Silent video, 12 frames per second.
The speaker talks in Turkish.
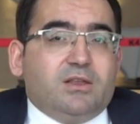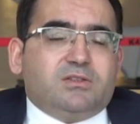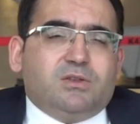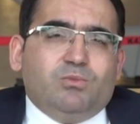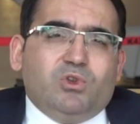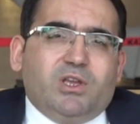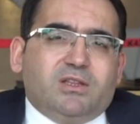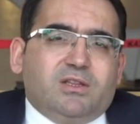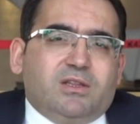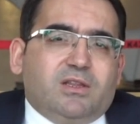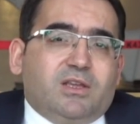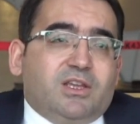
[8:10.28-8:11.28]
simüle
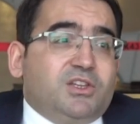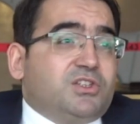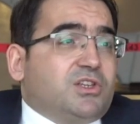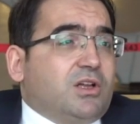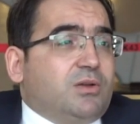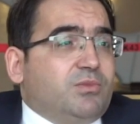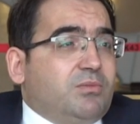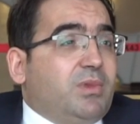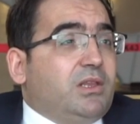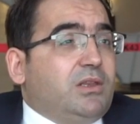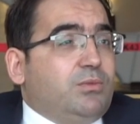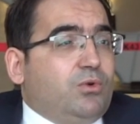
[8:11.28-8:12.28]
edildiği, iniş takımının
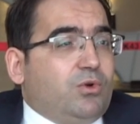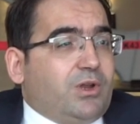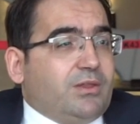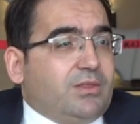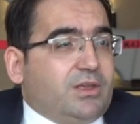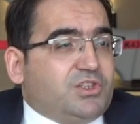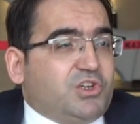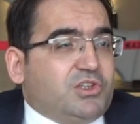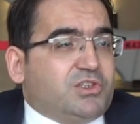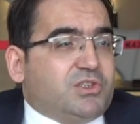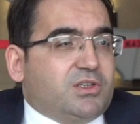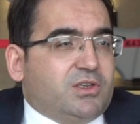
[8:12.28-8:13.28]
belli bir oranda
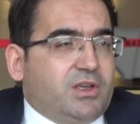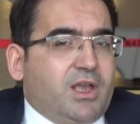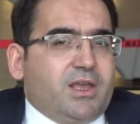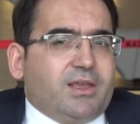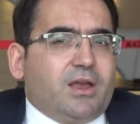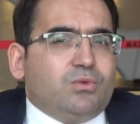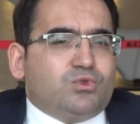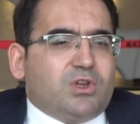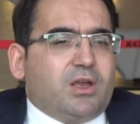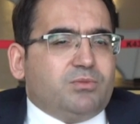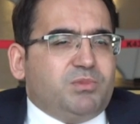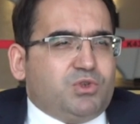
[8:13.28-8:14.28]
çalıştığı, yani
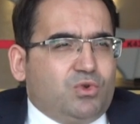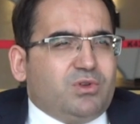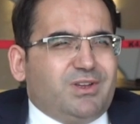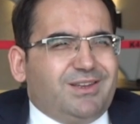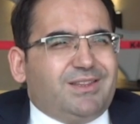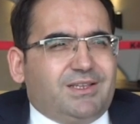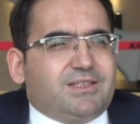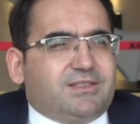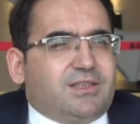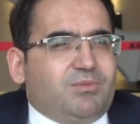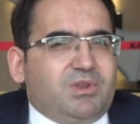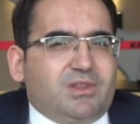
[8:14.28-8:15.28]
uçağın birçok kritik
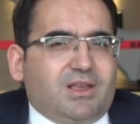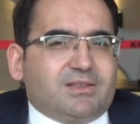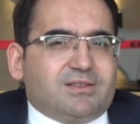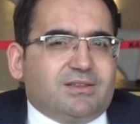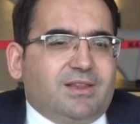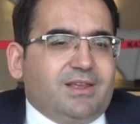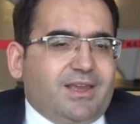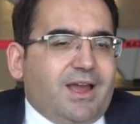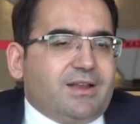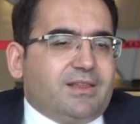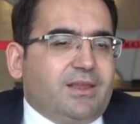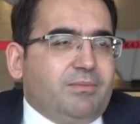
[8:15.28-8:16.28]
sisteminin aslında
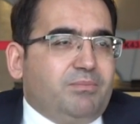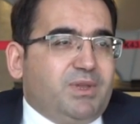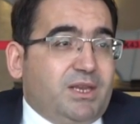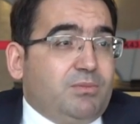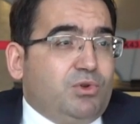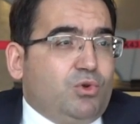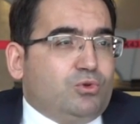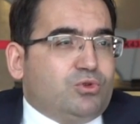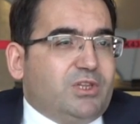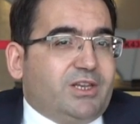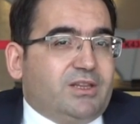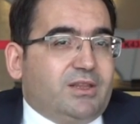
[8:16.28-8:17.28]
yerde birebir
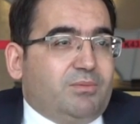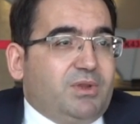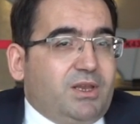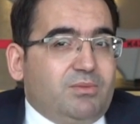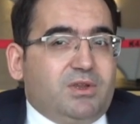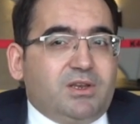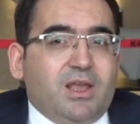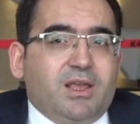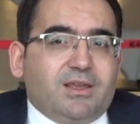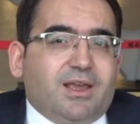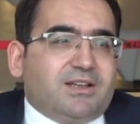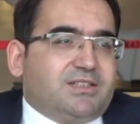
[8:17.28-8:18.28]
ölçülerinde, birebir
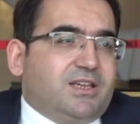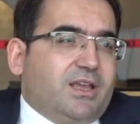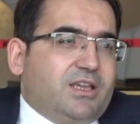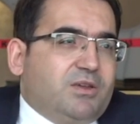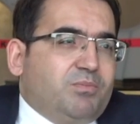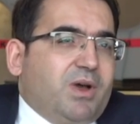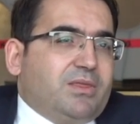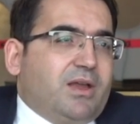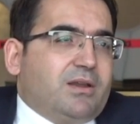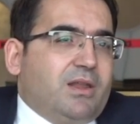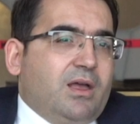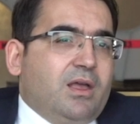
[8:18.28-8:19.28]
gerçek
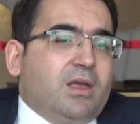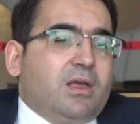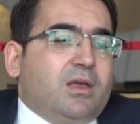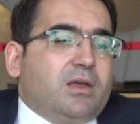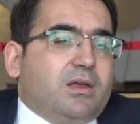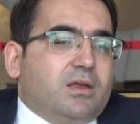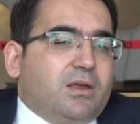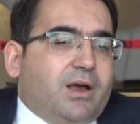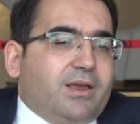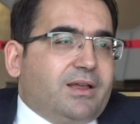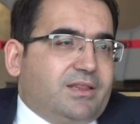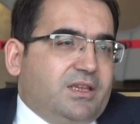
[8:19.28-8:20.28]
ekipmanlarla e,
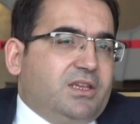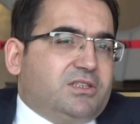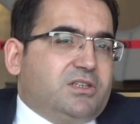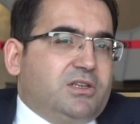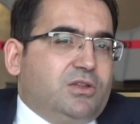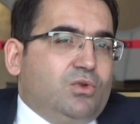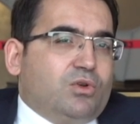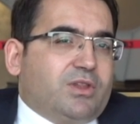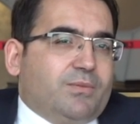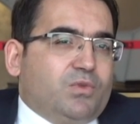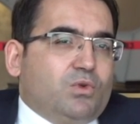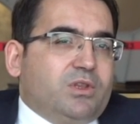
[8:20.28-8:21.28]
hayata geçirildiği
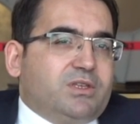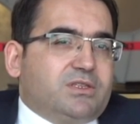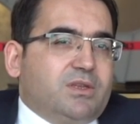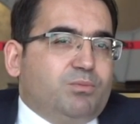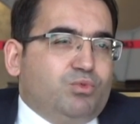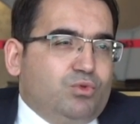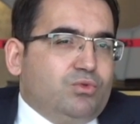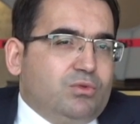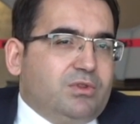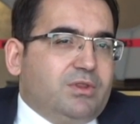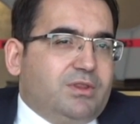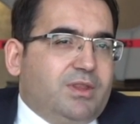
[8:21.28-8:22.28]
ortam. Dolayısıyla
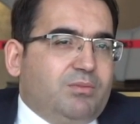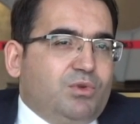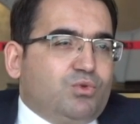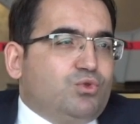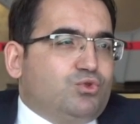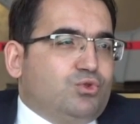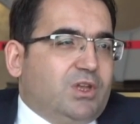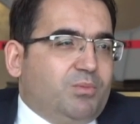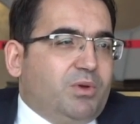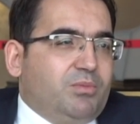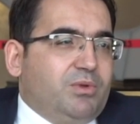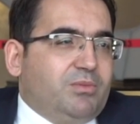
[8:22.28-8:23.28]
bunun demir kuşunu
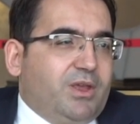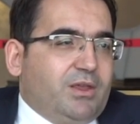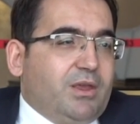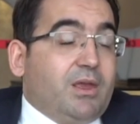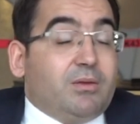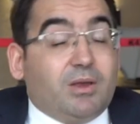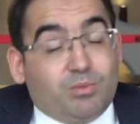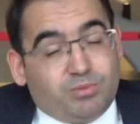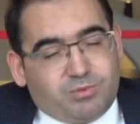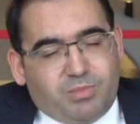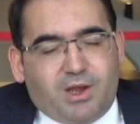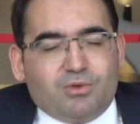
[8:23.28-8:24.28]
yapabilmek, e,
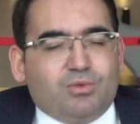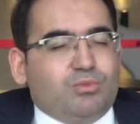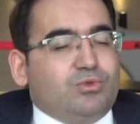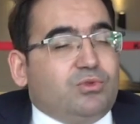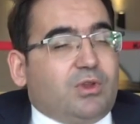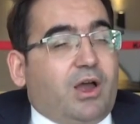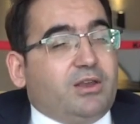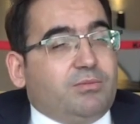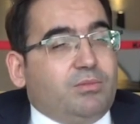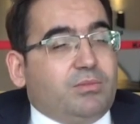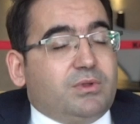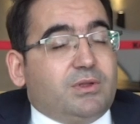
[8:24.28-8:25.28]
pardon bunun ayrım e,